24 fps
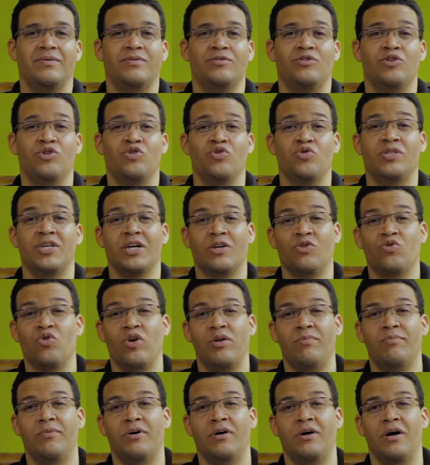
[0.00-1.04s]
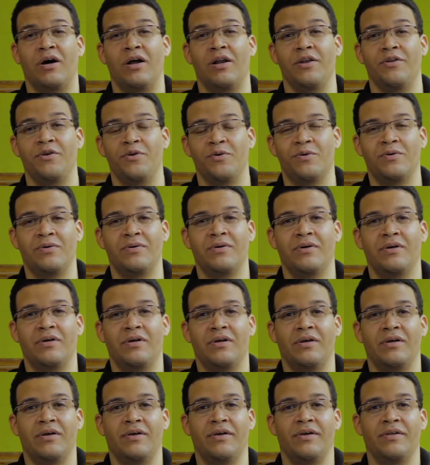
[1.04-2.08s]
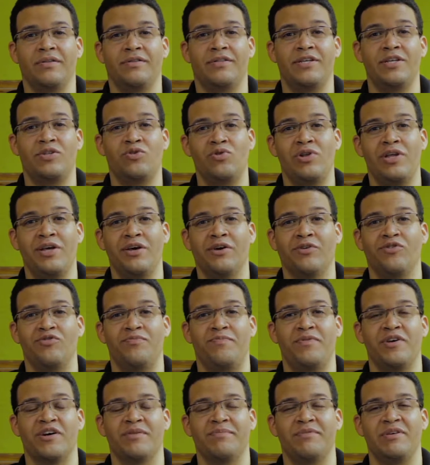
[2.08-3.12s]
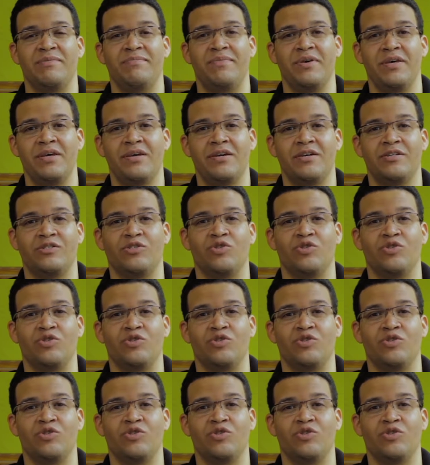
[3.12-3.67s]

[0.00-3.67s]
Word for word: Je suis actuellement à Lyon. Titulaire du permis B,